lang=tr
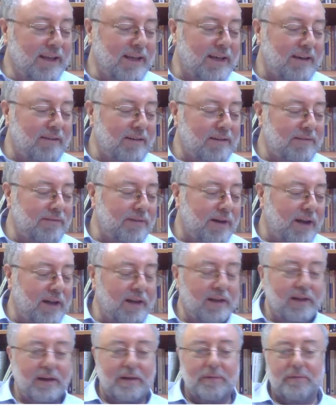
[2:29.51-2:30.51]
Evet
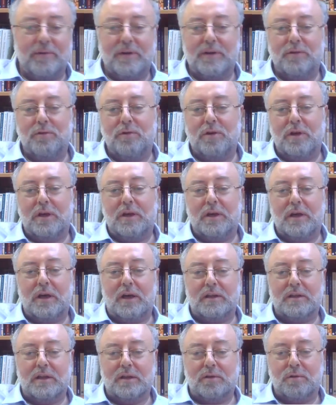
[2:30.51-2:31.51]
Falih Rıfkı diyor ki
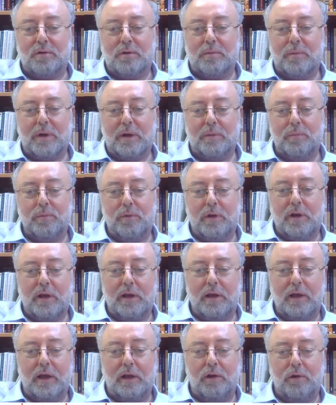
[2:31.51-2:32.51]
Atatürk
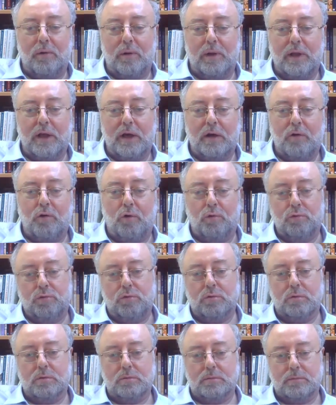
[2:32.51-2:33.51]
Makbule'yi Yalova'dan kovdu.